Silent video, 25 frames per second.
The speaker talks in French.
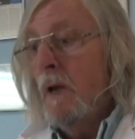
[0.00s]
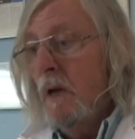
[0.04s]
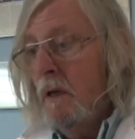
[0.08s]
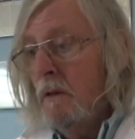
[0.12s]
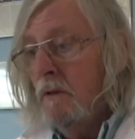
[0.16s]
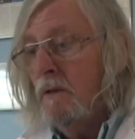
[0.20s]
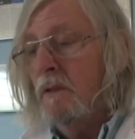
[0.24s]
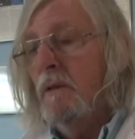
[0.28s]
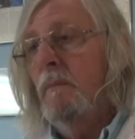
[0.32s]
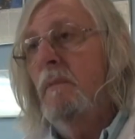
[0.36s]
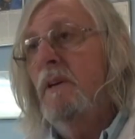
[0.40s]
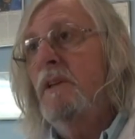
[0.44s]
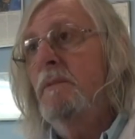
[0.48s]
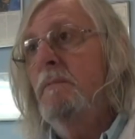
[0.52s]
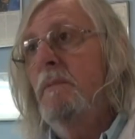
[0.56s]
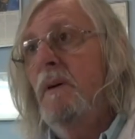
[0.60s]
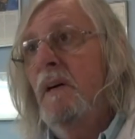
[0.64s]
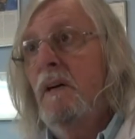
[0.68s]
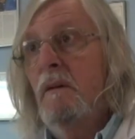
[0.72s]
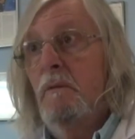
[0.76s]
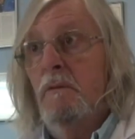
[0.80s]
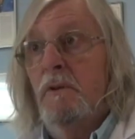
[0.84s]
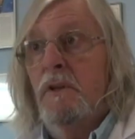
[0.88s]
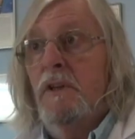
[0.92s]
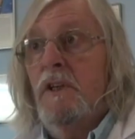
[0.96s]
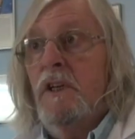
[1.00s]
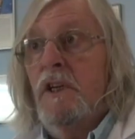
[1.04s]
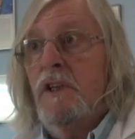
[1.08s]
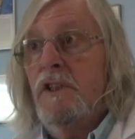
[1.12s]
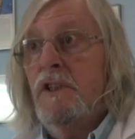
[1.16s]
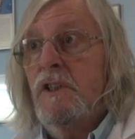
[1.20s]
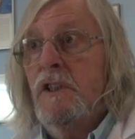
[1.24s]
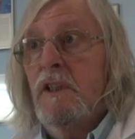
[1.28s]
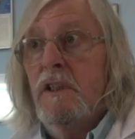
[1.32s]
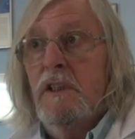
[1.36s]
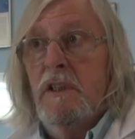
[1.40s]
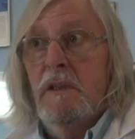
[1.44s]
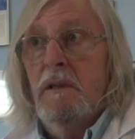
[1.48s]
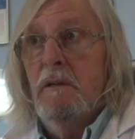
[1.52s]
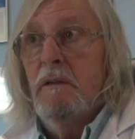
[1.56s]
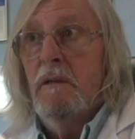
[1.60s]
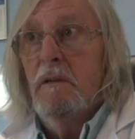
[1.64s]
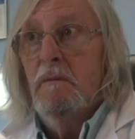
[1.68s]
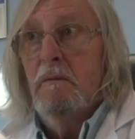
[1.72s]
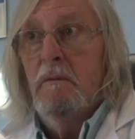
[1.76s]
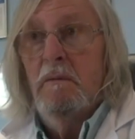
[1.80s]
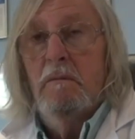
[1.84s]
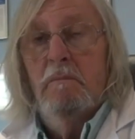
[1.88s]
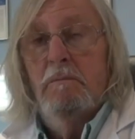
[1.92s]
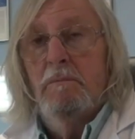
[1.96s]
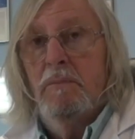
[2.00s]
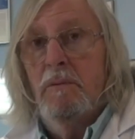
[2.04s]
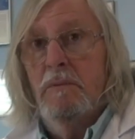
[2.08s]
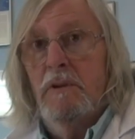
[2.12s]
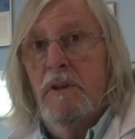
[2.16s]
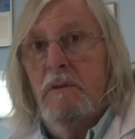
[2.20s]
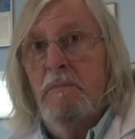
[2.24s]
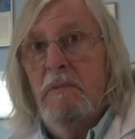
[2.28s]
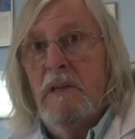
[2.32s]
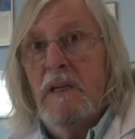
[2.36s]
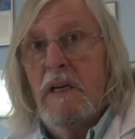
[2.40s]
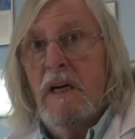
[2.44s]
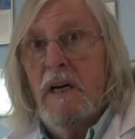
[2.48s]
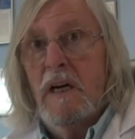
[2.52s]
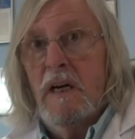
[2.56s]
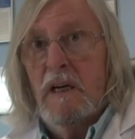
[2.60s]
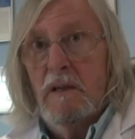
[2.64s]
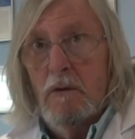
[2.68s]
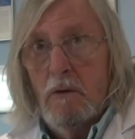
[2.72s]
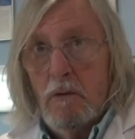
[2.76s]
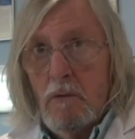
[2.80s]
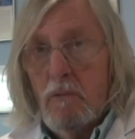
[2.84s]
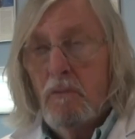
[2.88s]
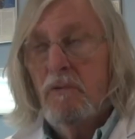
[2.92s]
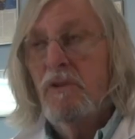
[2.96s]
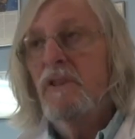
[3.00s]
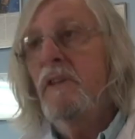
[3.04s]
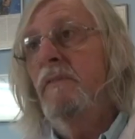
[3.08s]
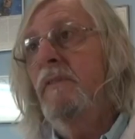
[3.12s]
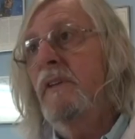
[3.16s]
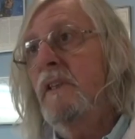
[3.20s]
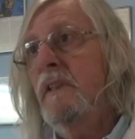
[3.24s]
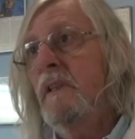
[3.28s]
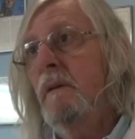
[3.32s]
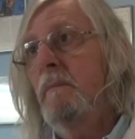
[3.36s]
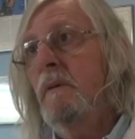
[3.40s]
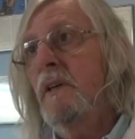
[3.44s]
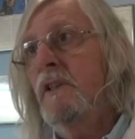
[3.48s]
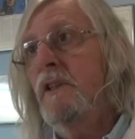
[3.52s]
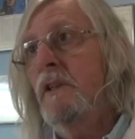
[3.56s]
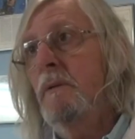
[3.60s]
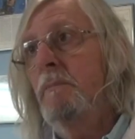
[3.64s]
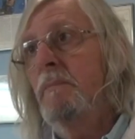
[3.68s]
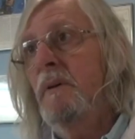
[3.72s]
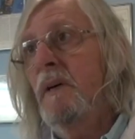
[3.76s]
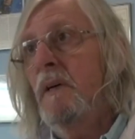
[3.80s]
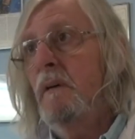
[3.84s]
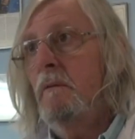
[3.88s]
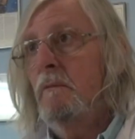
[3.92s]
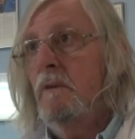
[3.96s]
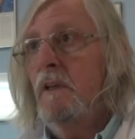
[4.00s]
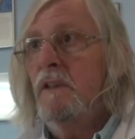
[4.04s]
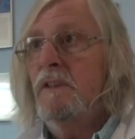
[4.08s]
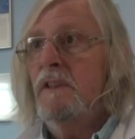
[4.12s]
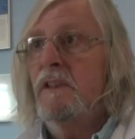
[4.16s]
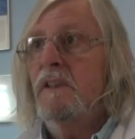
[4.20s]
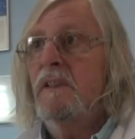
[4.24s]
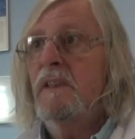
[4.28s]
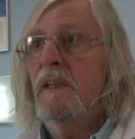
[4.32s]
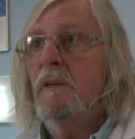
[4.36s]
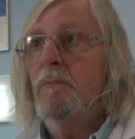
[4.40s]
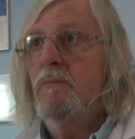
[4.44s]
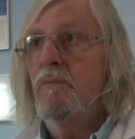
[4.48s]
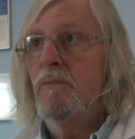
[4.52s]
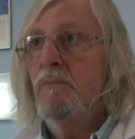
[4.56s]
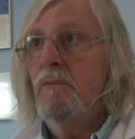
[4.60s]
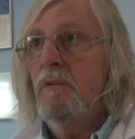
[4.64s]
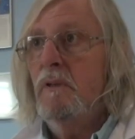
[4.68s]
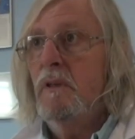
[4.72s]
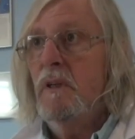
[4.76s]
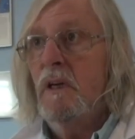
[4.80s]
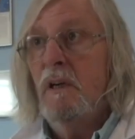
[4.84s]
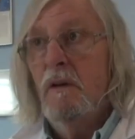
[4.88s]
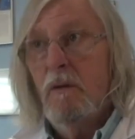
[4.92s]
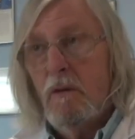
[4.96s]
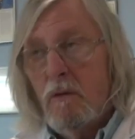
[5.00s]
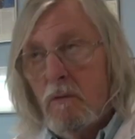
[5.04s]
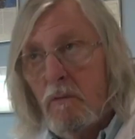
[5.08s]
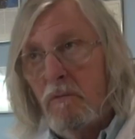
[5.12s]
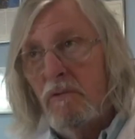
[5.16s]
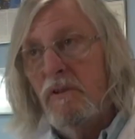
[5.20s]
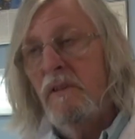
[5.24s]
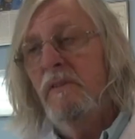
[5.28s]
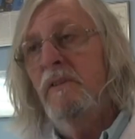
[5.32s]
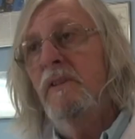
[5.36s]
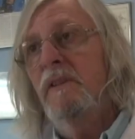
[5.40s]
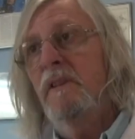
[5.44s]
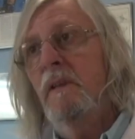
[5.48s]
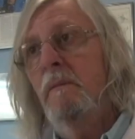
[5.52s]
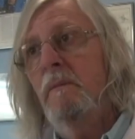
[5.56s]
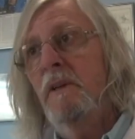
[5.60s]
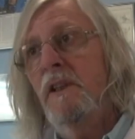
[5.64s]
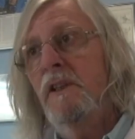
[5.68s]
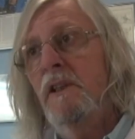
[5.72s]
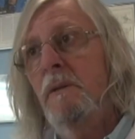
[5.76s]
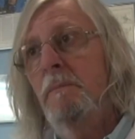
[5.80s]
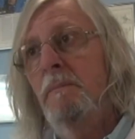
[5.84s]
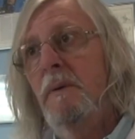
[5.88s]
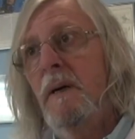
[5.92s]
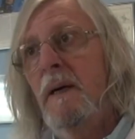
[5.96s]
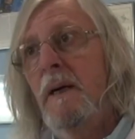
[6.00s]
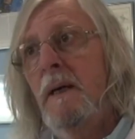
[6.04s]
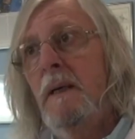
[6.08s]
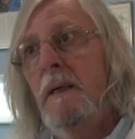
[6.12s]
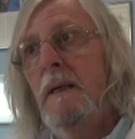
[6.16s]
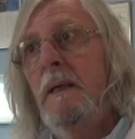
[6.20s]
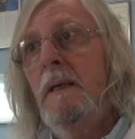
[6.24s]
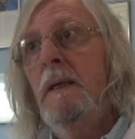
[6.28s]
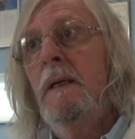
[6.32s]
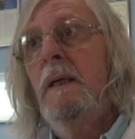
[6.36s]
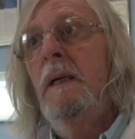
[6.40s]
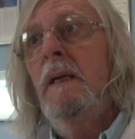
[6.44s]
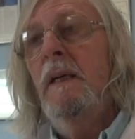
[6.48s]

un, ça marche pas. On en a acheté des, pour des milliards alors qu'on savait que ça marchait pas. On l'a distribué alors qu'on savait que ça marchait pas.